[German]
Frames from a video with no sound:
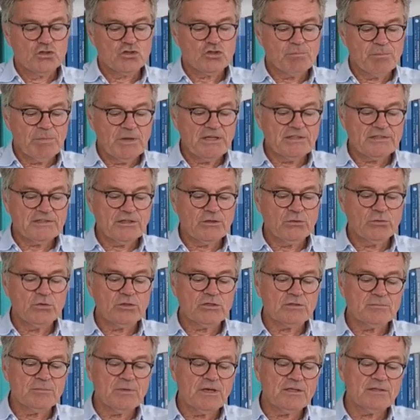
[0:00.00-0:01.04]
Später
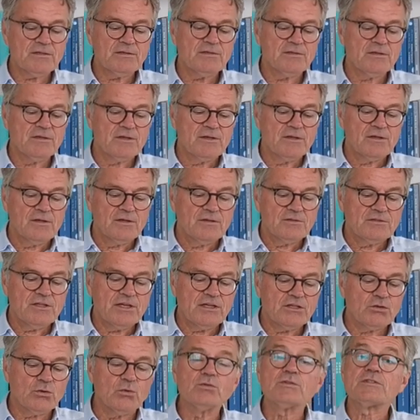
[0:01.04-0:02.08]
hört man,
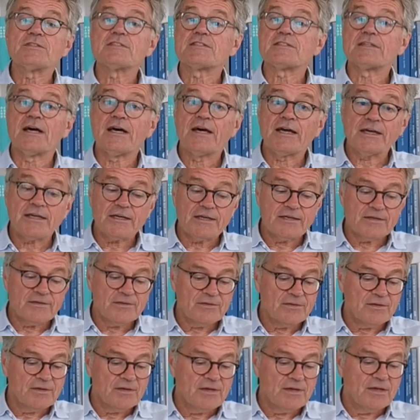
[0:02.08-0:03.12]
der Grund sei,
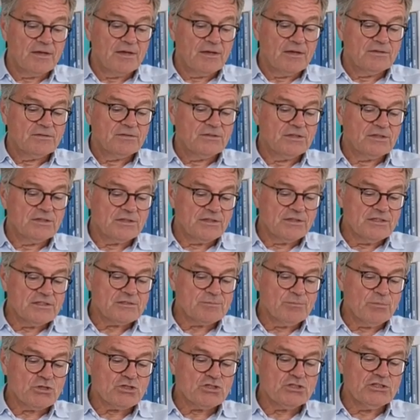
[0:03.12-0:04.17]
die
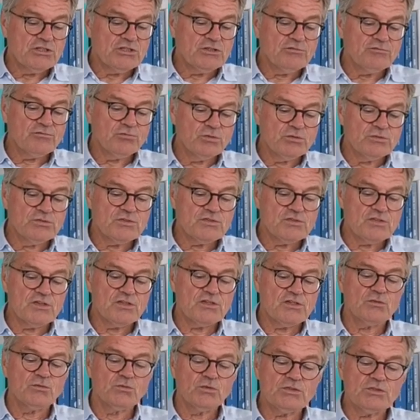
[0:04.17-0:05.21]
Kriegsmaschine fühlte
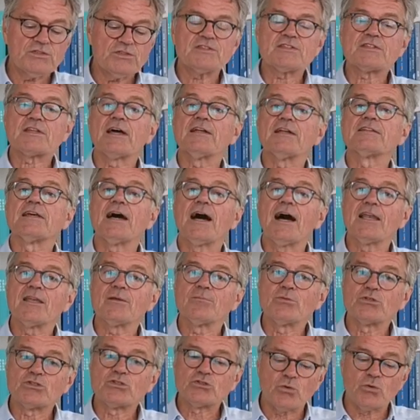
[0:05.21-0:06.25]
sich durch die
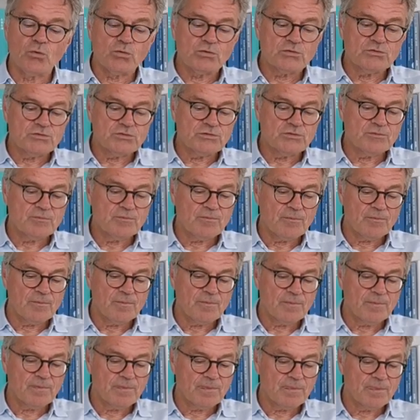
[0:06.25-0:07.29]
Skandale bedroht.
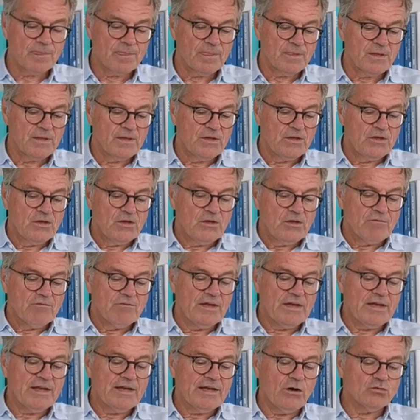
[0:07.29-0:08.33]

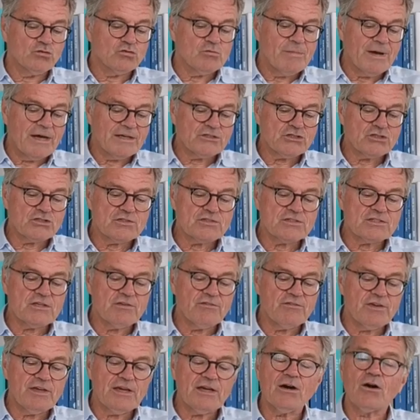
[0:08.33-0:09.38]
Wenn ein automatisches
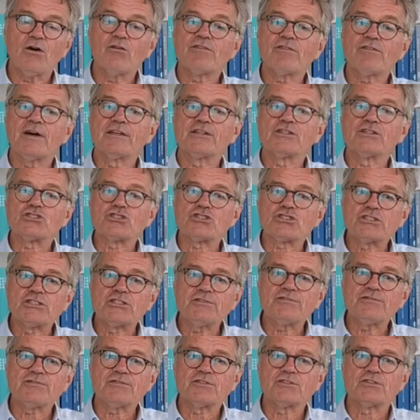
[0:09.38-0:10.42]
Gewehr auf einen
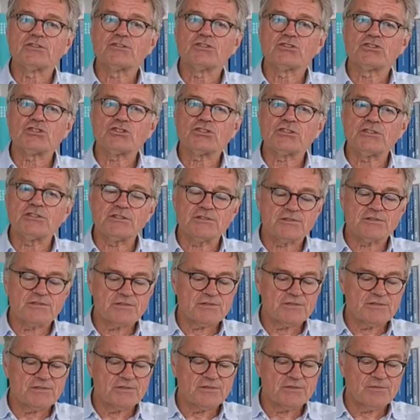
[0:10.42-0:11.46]
Stift
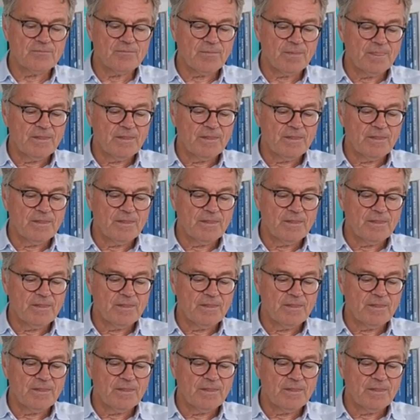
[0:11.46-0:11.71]
schießt,